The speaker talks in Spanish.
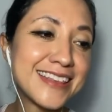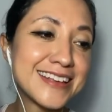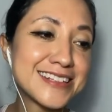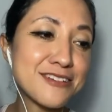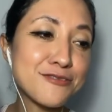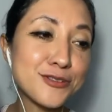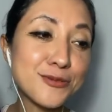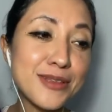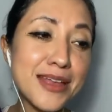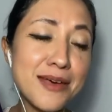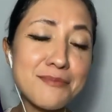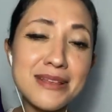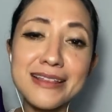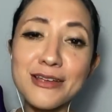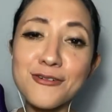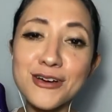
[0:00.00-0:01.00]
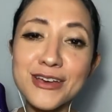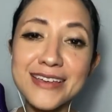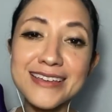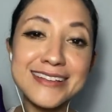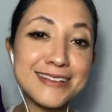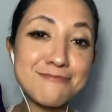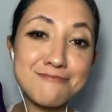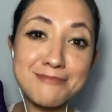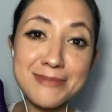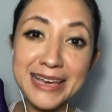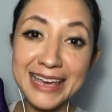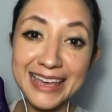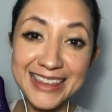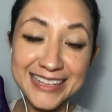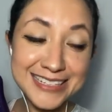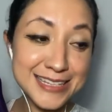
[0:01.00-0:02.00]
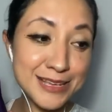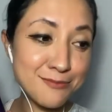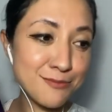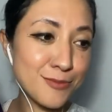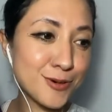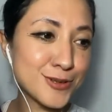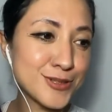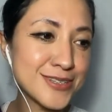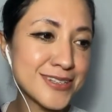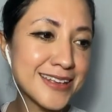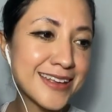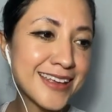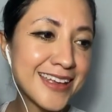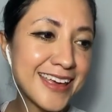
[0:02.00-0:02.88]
Desafortunadamente hoy me quedé sin voz.